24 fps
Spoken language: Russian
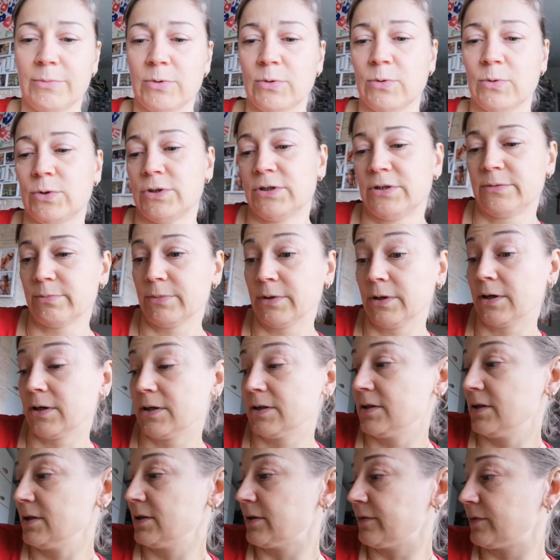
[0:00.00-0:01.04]
мы уже с
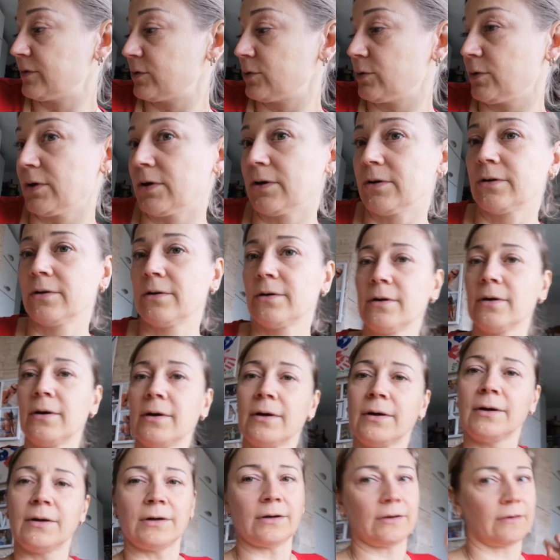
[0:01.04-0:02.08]
магазина, все я
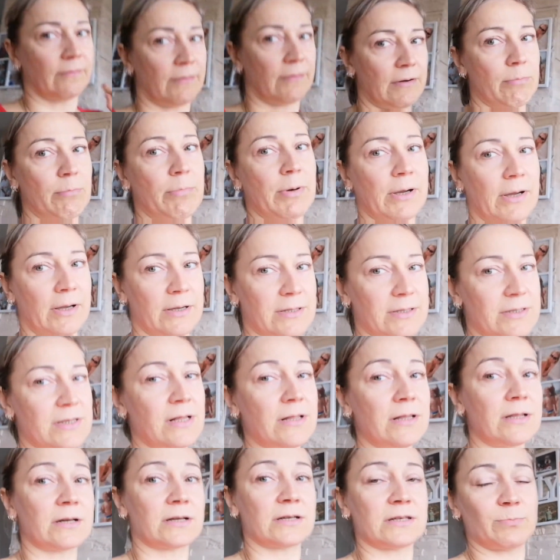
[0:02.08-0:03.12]
вам
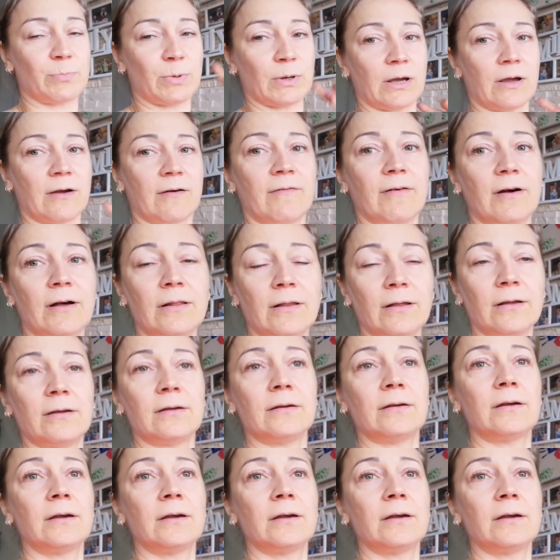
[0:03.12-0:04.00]
показала, распаковала.